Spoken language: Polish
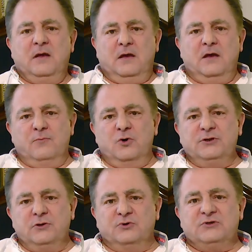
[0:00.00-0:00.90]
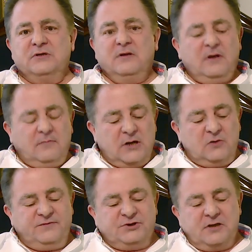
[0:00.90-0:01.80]
e, moi drodzy.
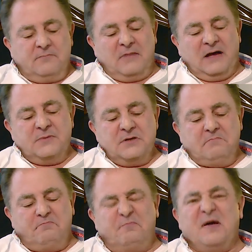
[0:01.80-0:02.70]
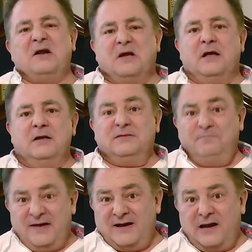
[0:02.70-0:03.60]
Mianowicie mamy Perkelt.
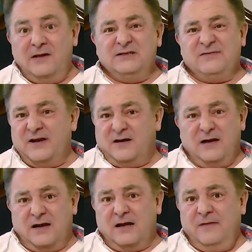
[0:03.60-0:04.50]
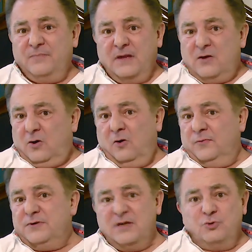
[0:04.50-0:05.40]
Perkelt z Warchlaka.
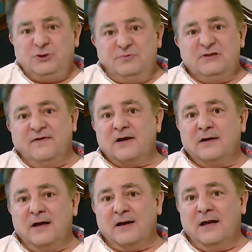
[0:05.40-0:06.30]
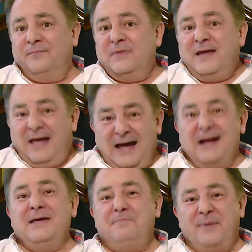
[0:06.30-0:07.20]
On nie musi być z Warchlaka,
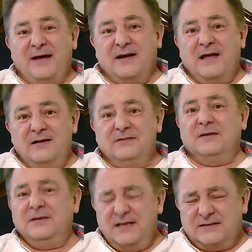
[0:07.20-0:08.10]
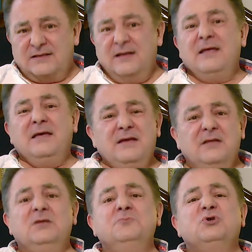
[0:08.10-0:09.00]
ale Perkelt jest
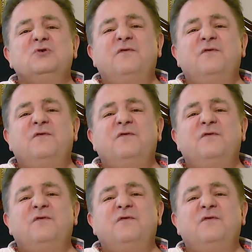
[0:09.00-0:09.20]
jednym z